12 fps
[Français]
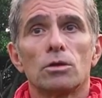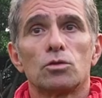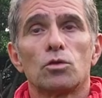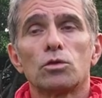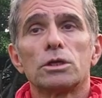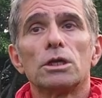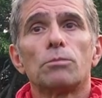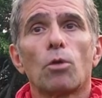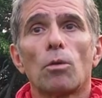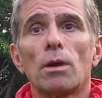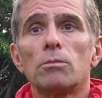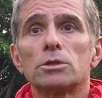Donc il est
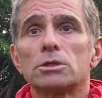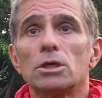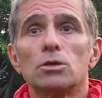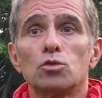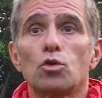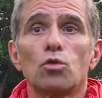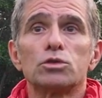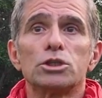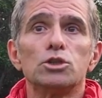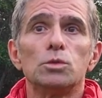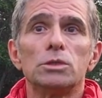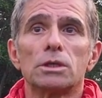probable qu'il y ait une
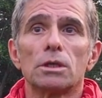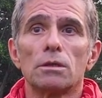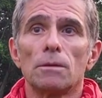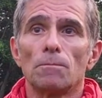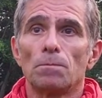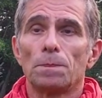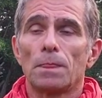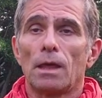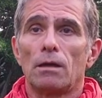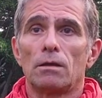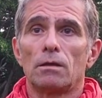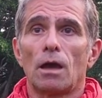continuité
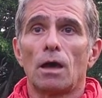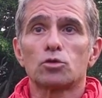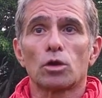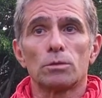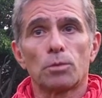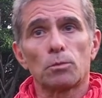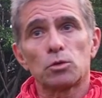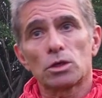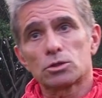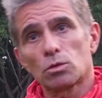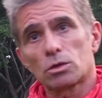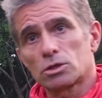entre les
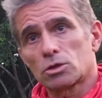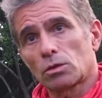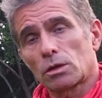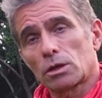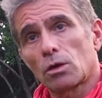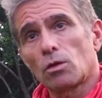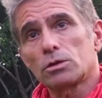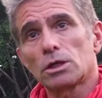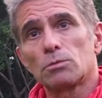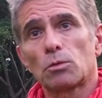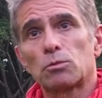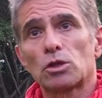populations qui sont dans les grottes et
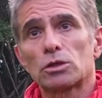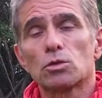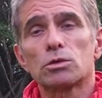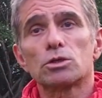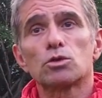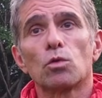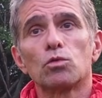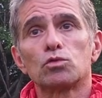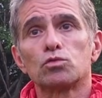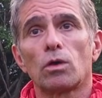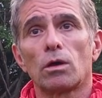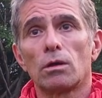les populations qui sont autour.